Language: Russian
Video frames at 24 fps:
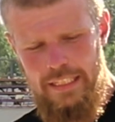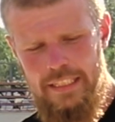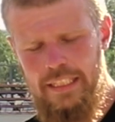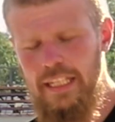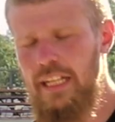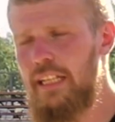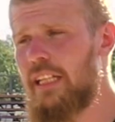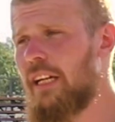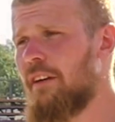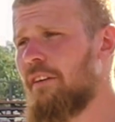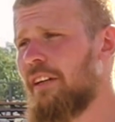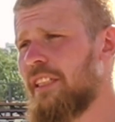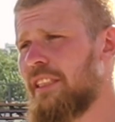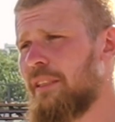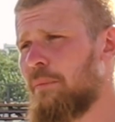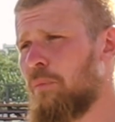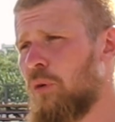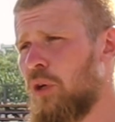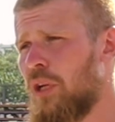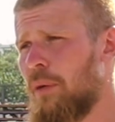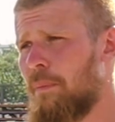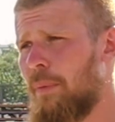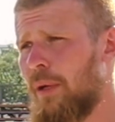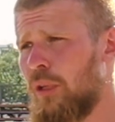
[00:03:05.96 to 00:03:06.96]
Итак, давайте
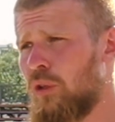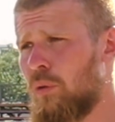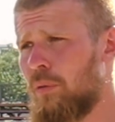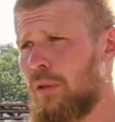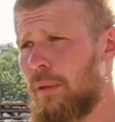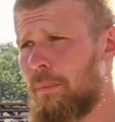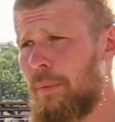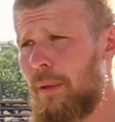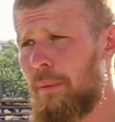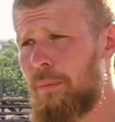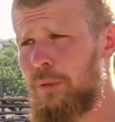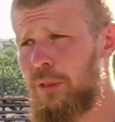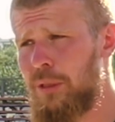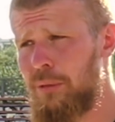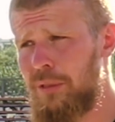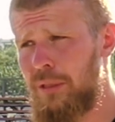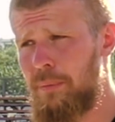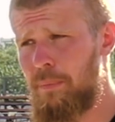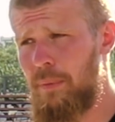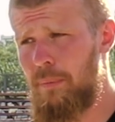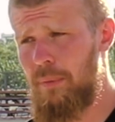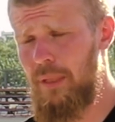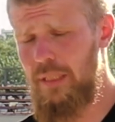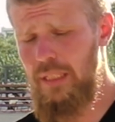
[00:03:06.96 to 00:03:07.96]
более подробно
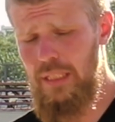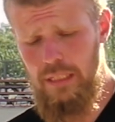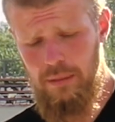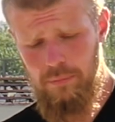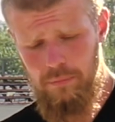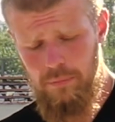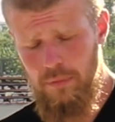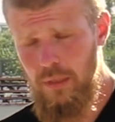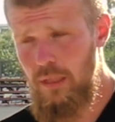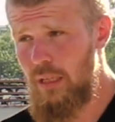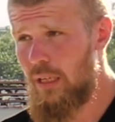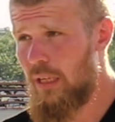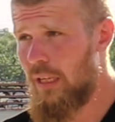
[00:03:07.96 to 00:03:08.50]
пробежимся по моделям.